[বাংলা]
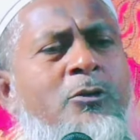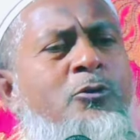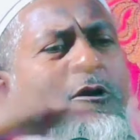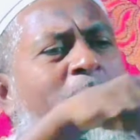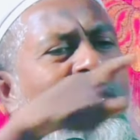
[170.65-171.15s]

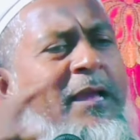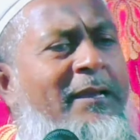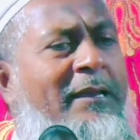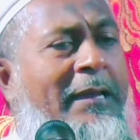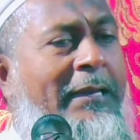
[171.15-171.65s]
জোরে বলেন
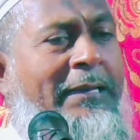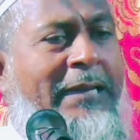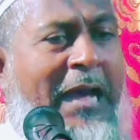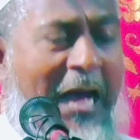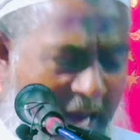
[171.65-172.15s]

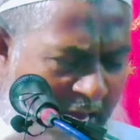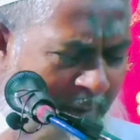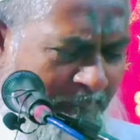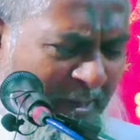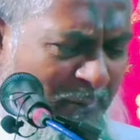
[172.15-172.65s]
না
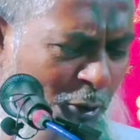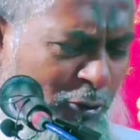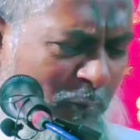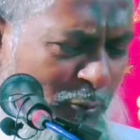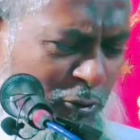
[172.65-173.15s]
মেরে
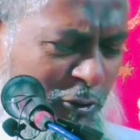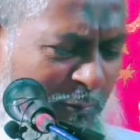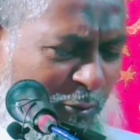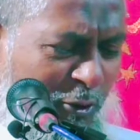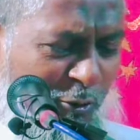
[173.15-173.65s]
মহতম দোস্তর
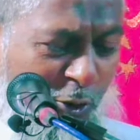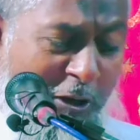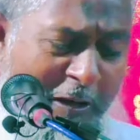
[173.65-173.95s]
বুজুর্গ